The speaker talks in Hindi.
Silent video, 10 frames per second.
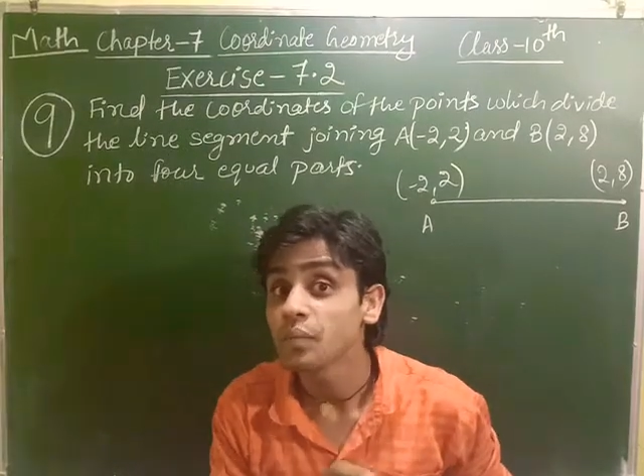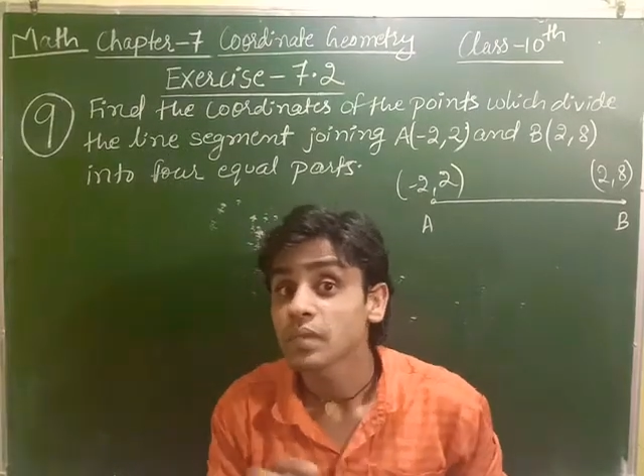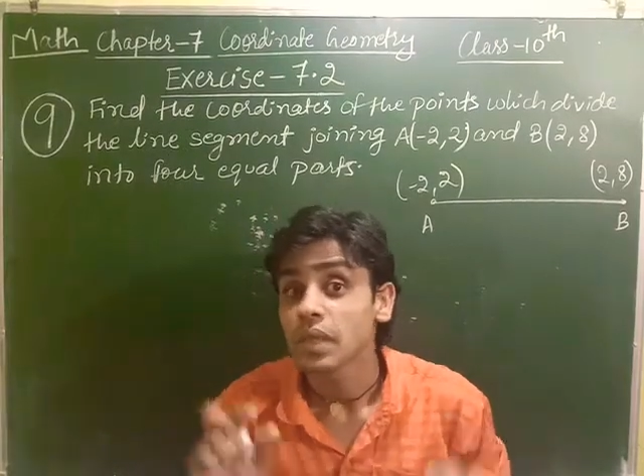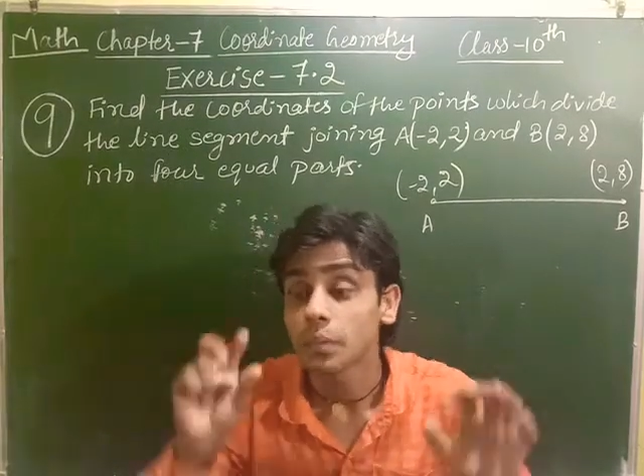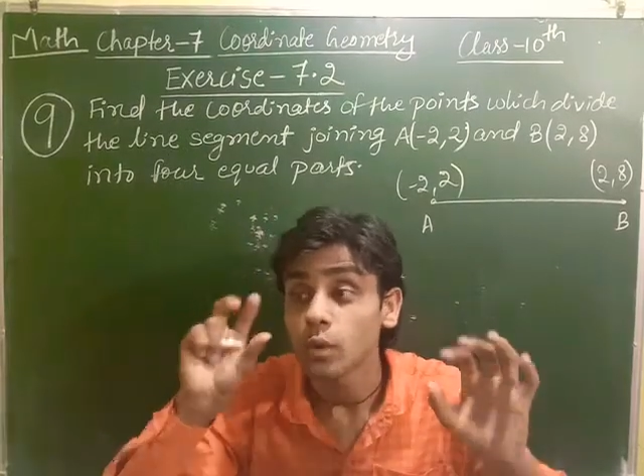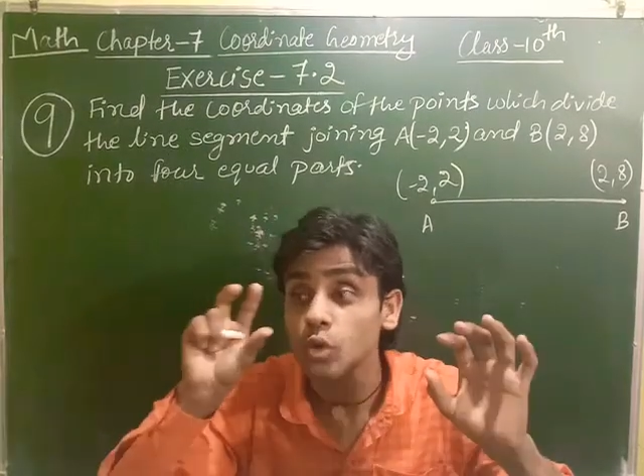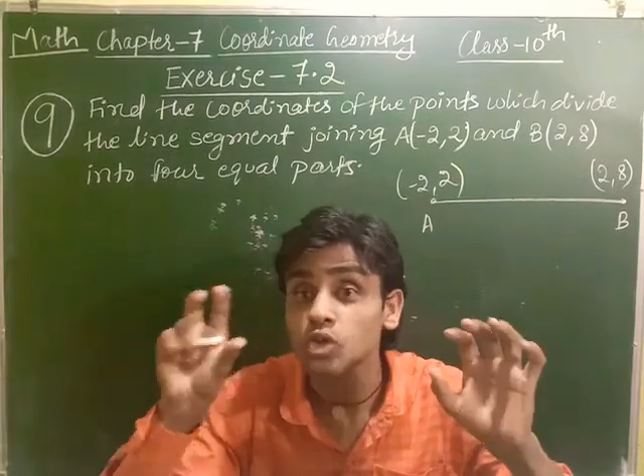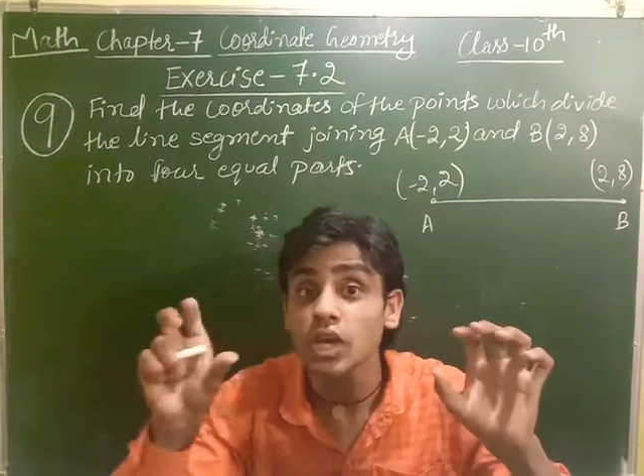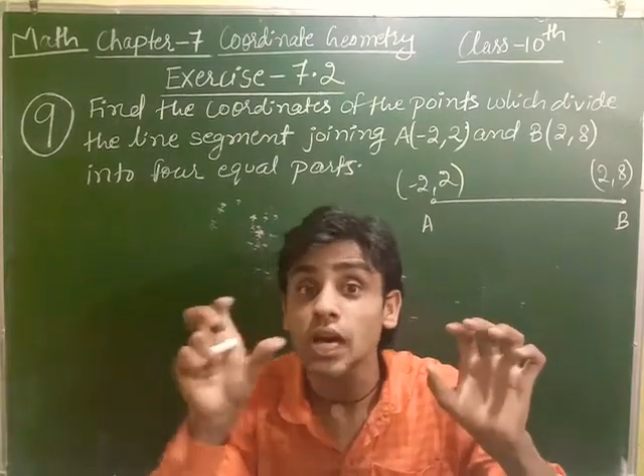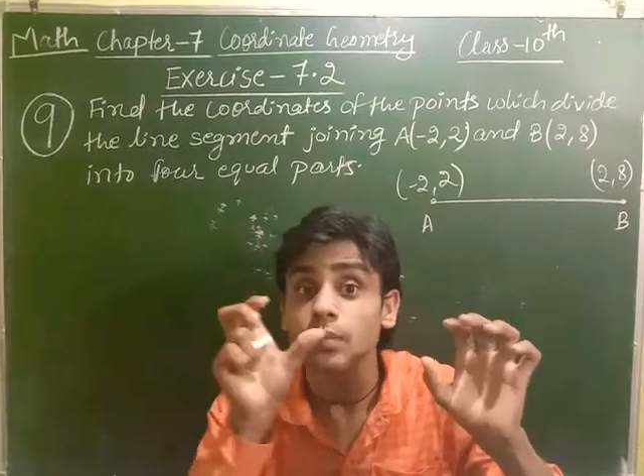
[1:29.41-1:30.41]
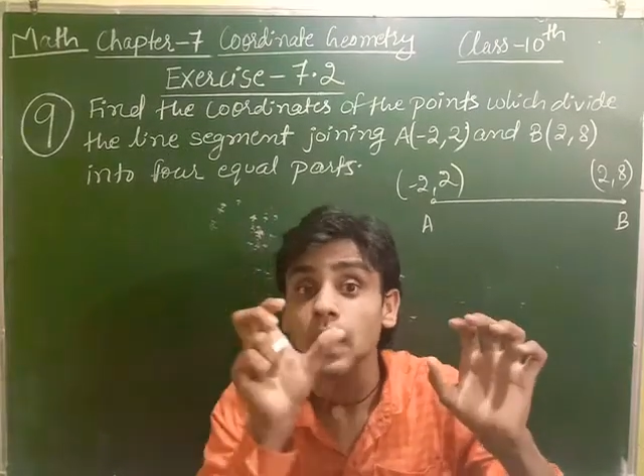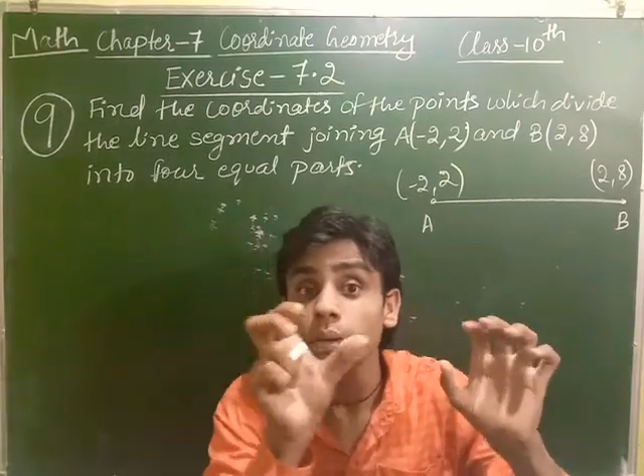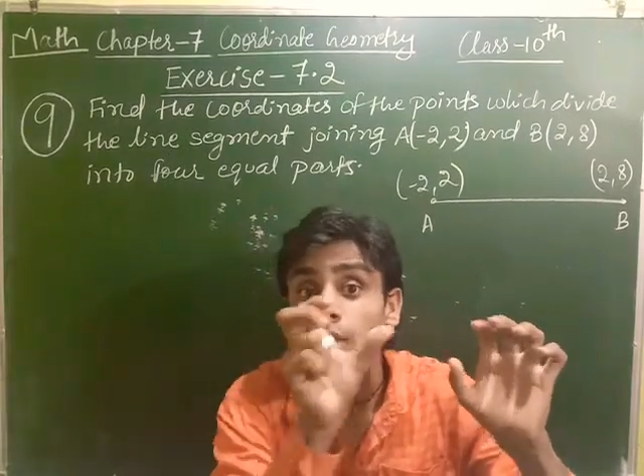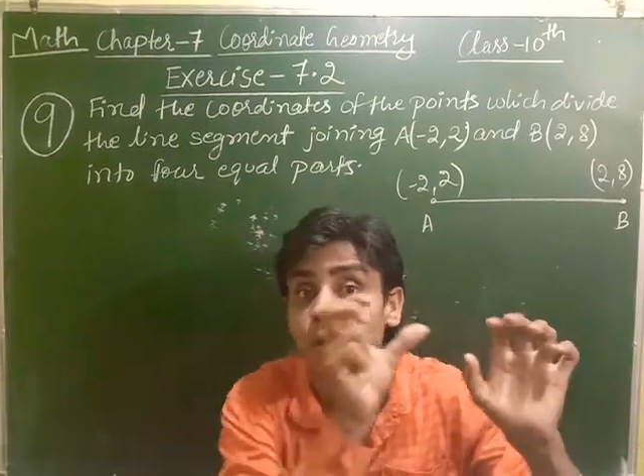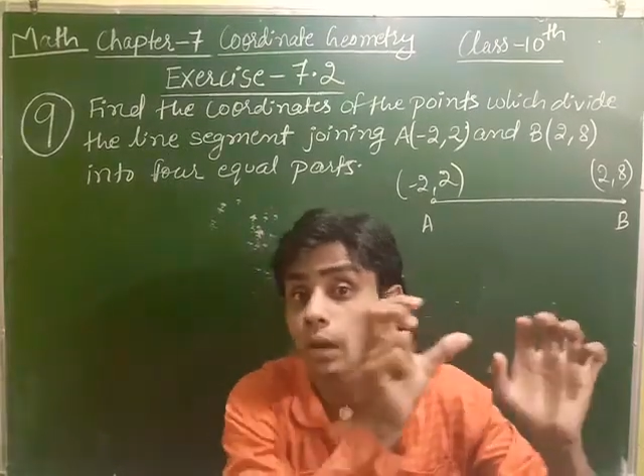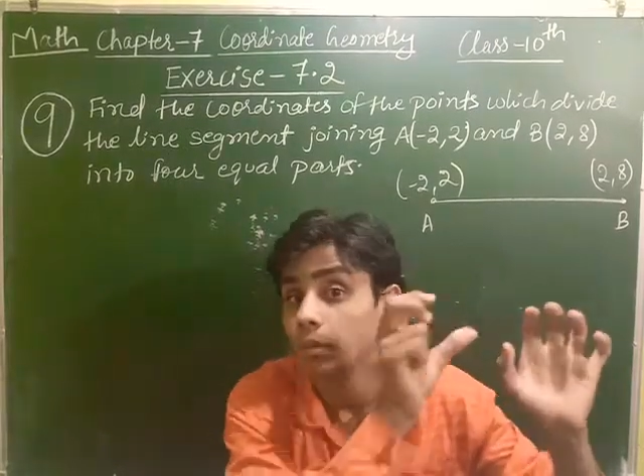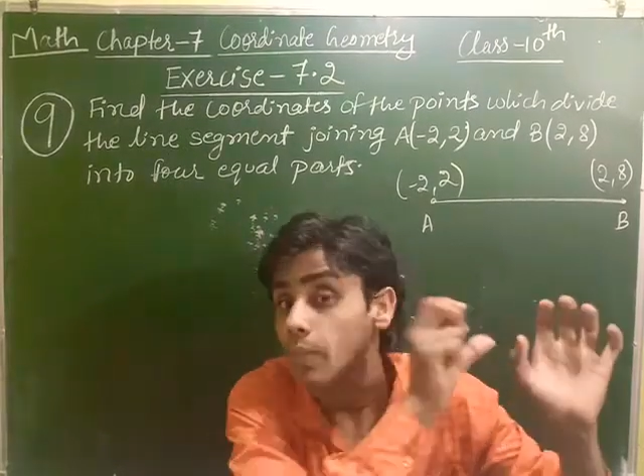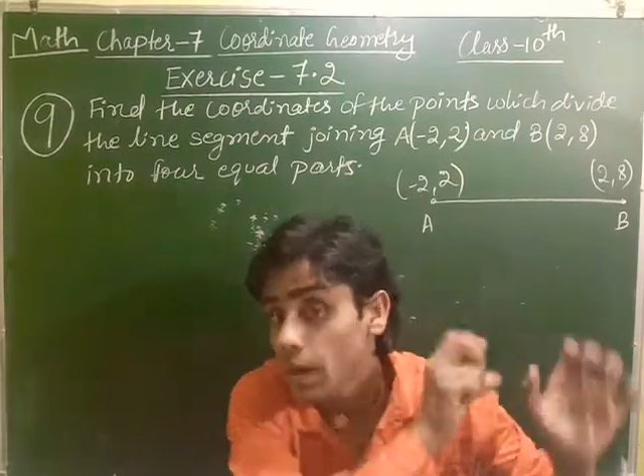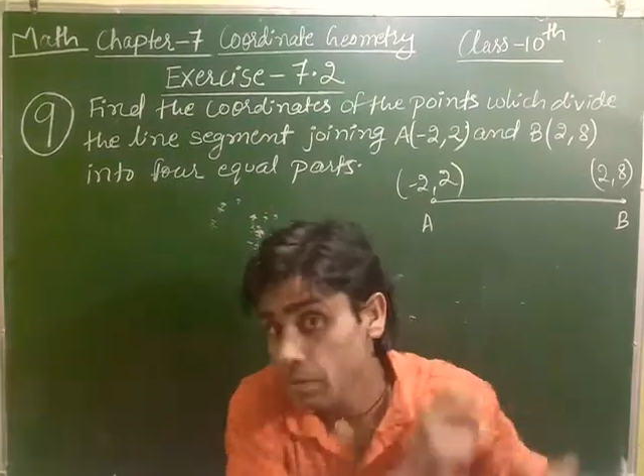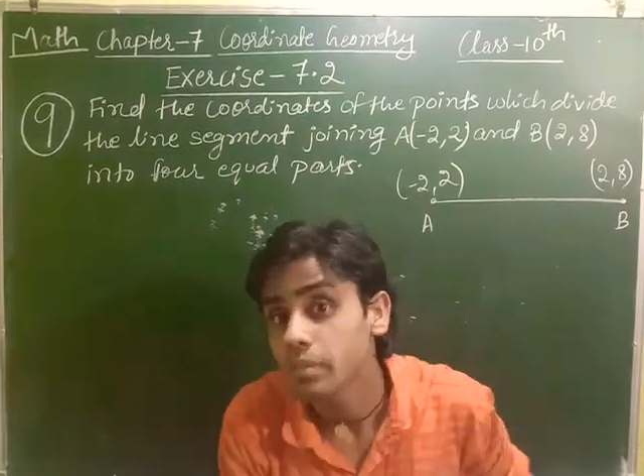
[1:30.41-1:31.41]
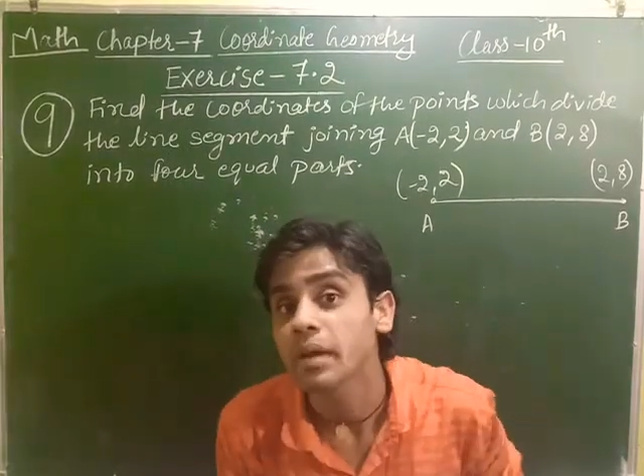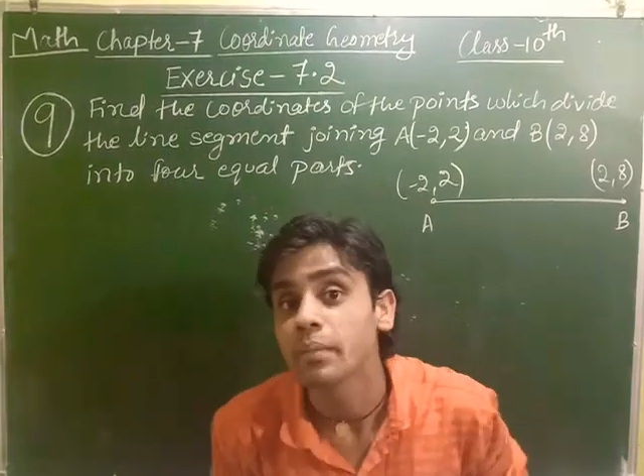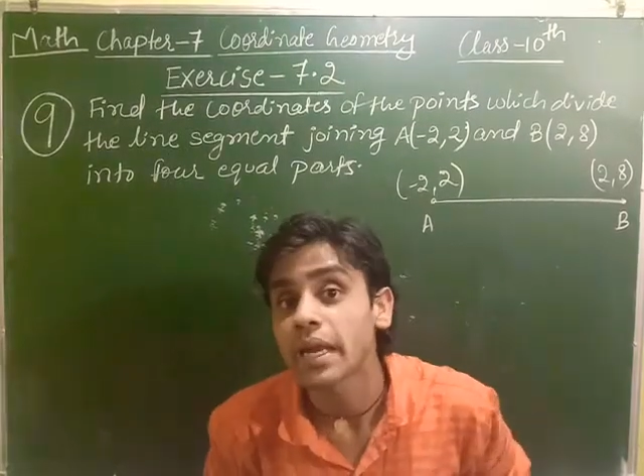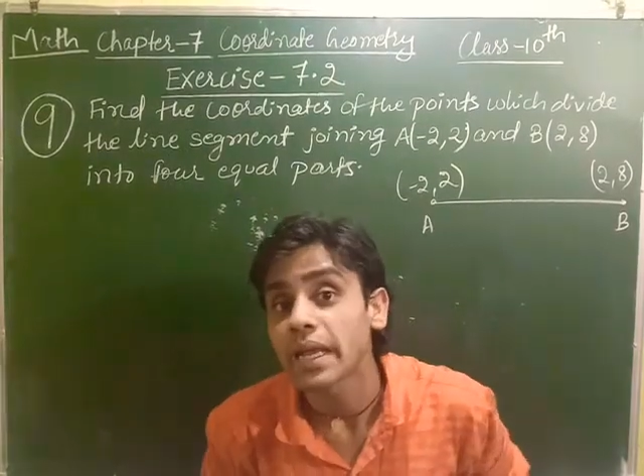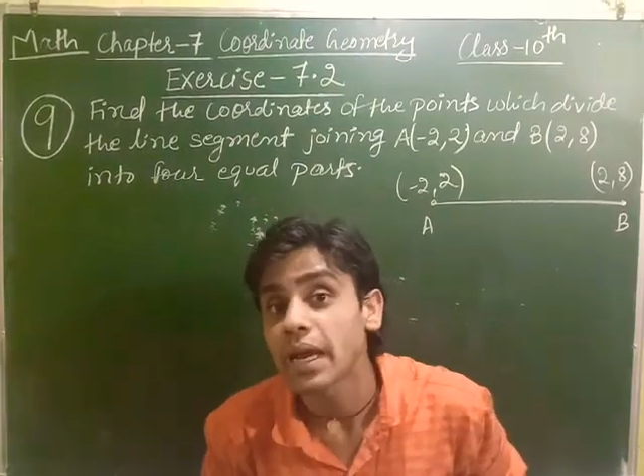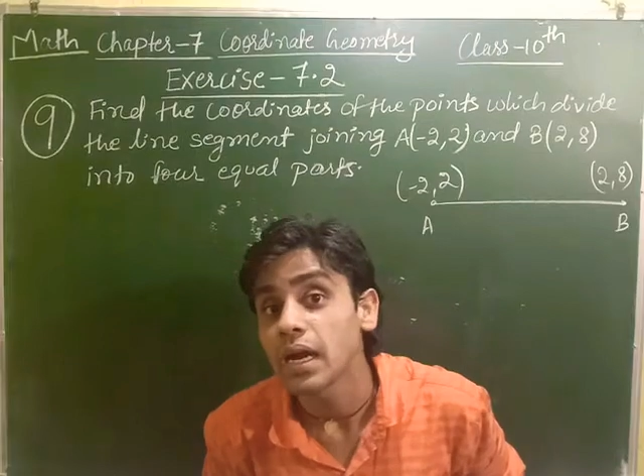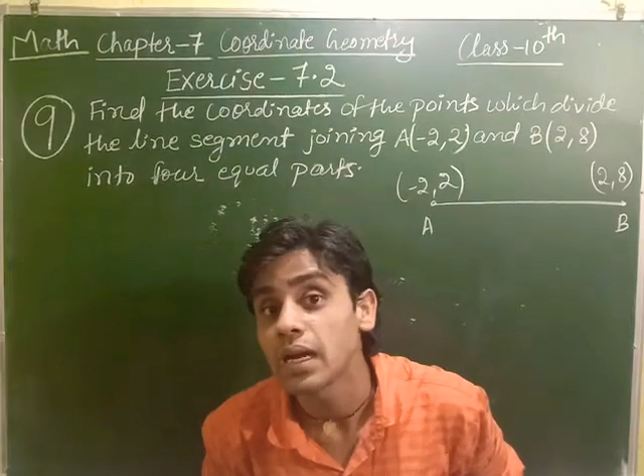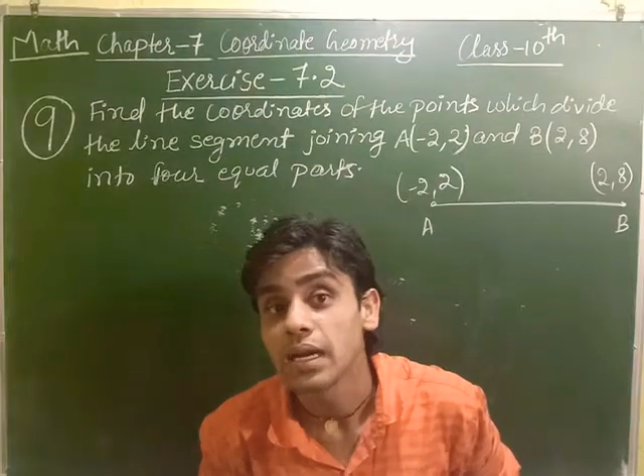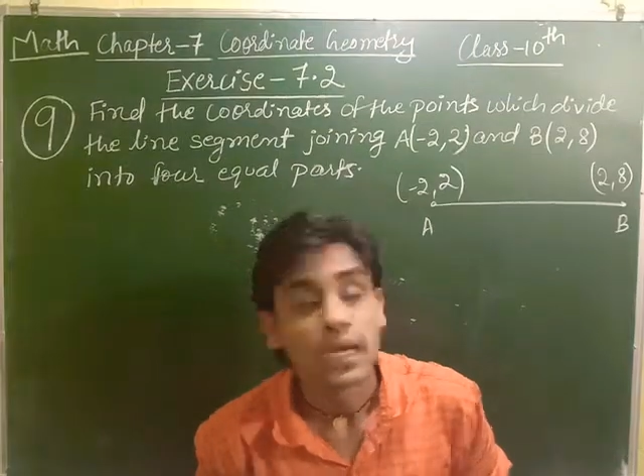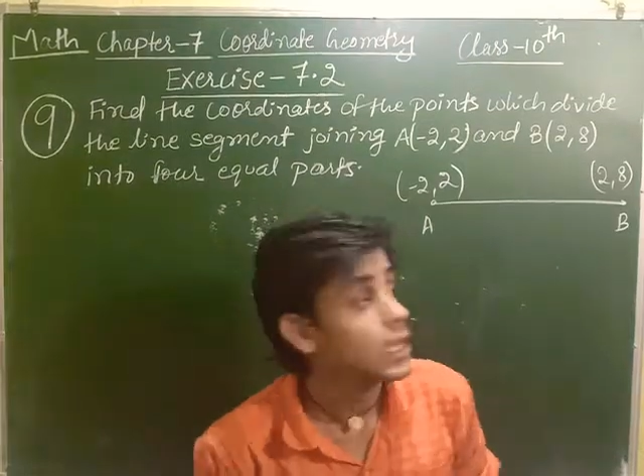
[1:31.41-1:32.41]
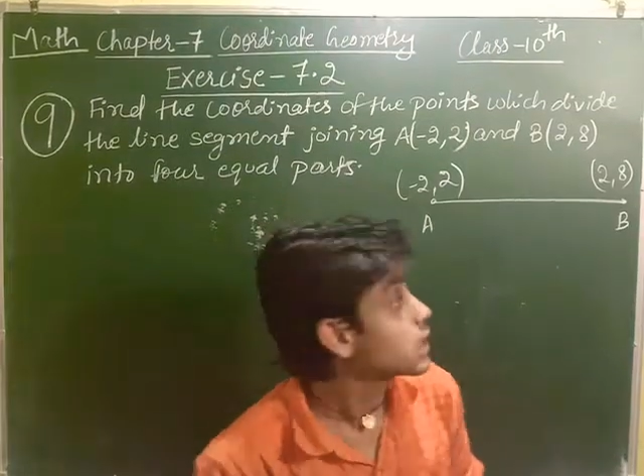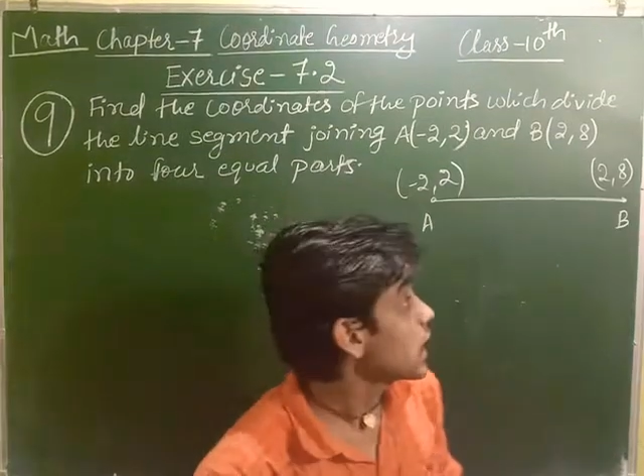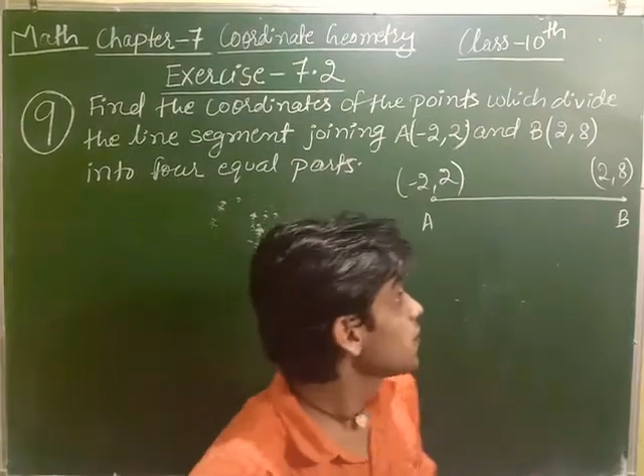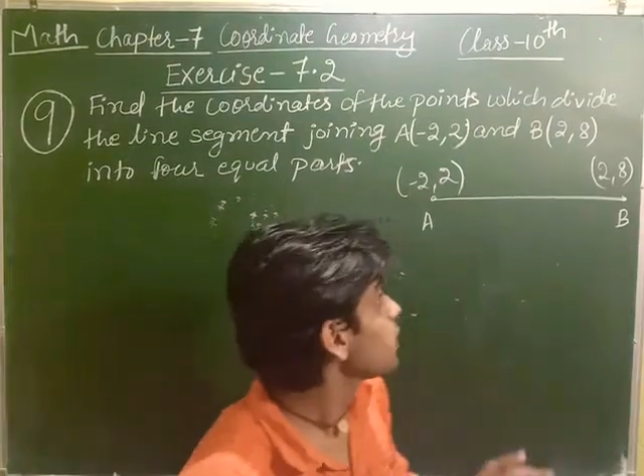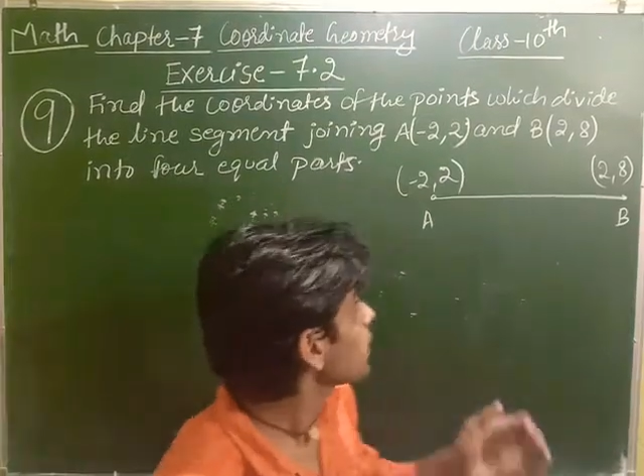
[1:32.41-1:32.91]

तब ना वो चार बराबर बटेगा तो यहीं पर